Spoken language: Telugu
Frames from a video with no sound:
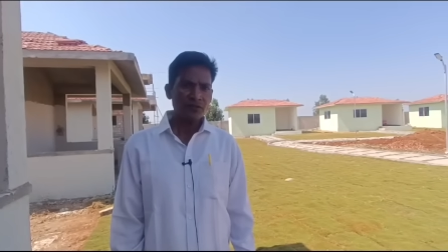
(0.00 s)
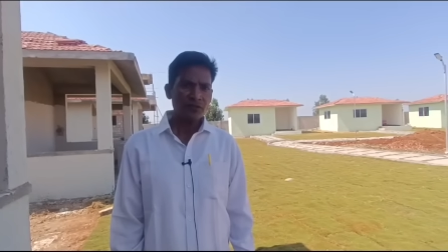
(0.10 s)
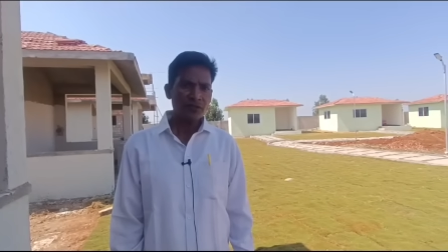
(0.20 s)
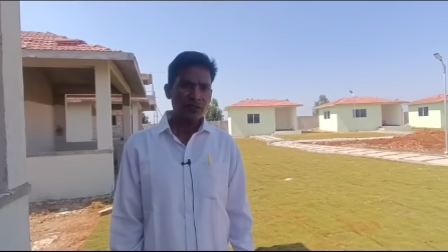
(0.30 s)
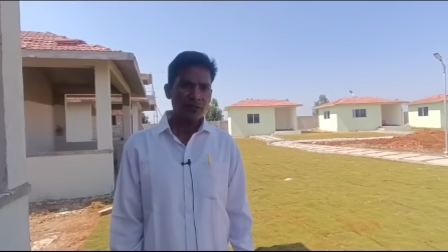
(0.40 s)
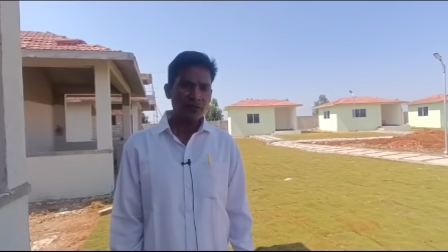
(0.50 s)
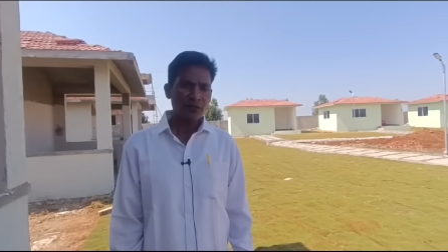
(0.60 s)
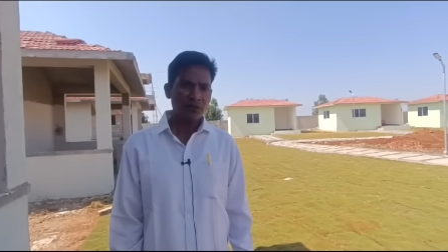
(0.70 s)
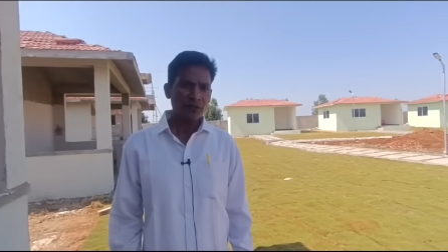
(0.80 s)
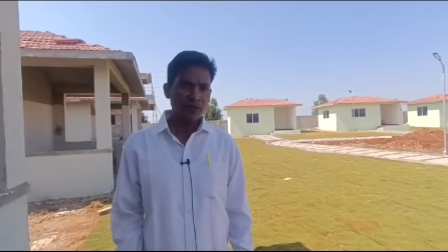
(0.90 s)
తూచా
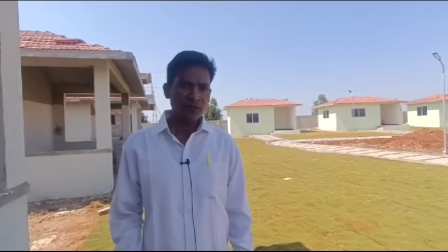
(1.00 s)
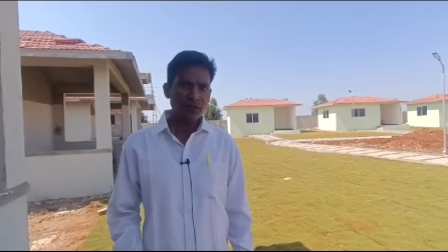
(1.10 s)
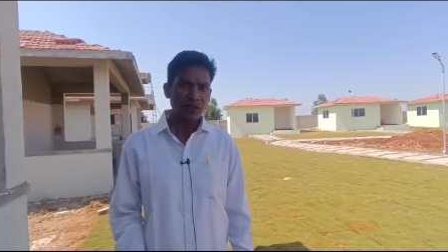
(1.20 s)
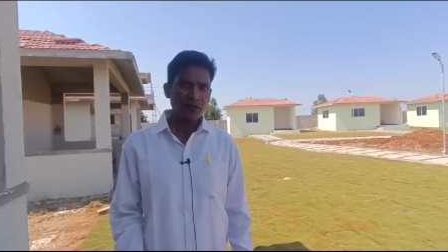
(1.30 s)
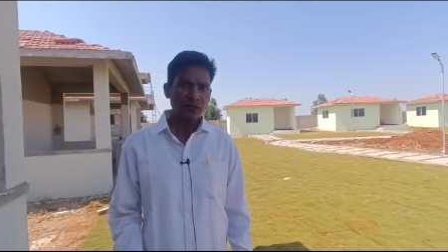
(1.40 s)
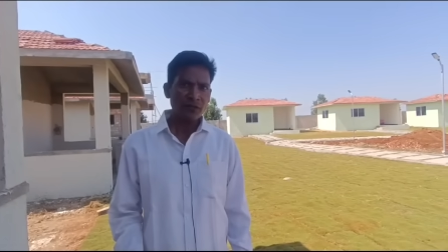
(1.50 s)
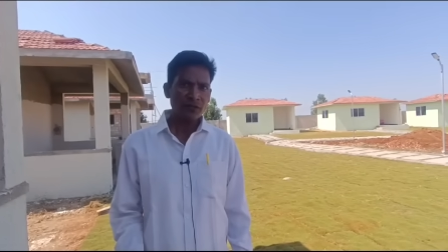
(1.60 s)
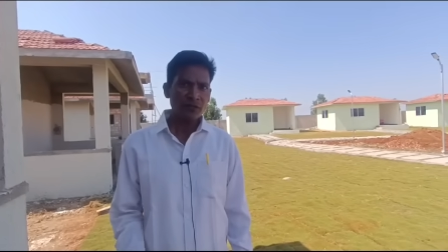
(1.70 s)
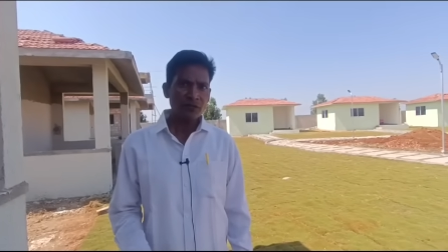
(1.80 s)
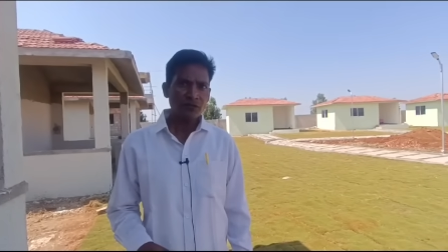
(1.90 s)
తప్పకుండా ఎవరి మీద
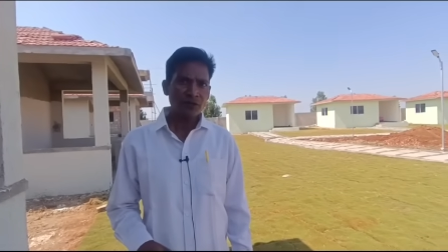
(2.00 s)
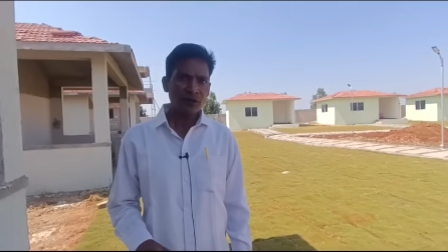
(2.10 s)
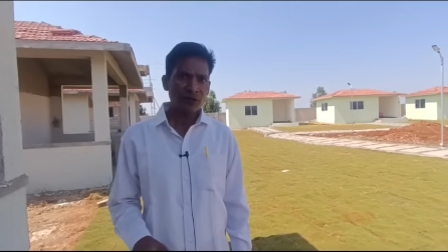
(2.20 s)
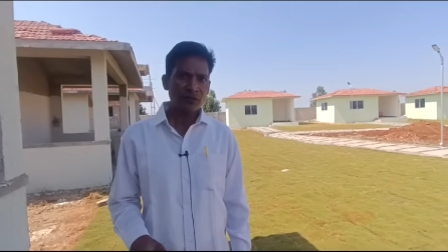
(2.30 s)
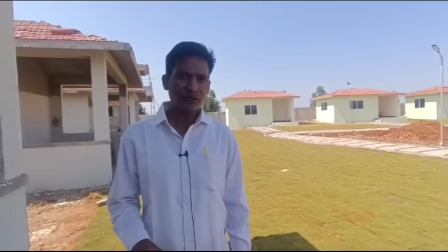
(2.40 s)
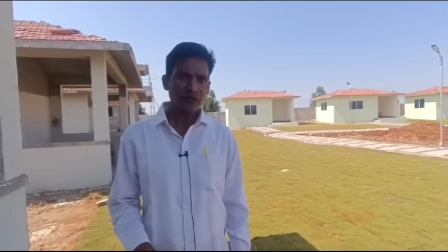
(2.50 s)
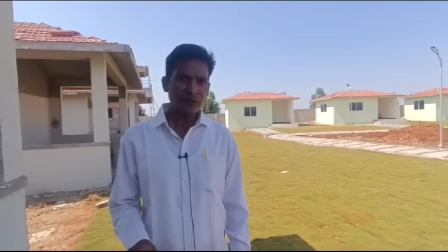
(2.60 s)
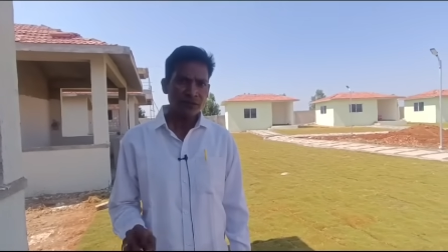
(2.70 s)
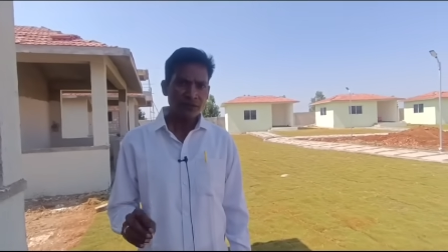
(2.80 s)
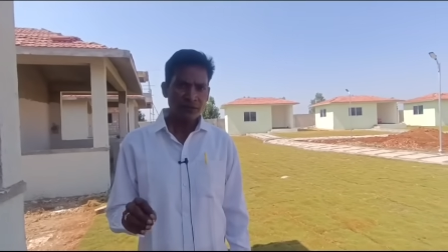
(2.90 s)
ఆధారపడకుండా టూ అండ్ హాఫ్ మంత్స్
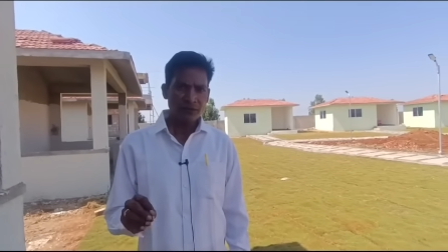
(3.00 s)
నేను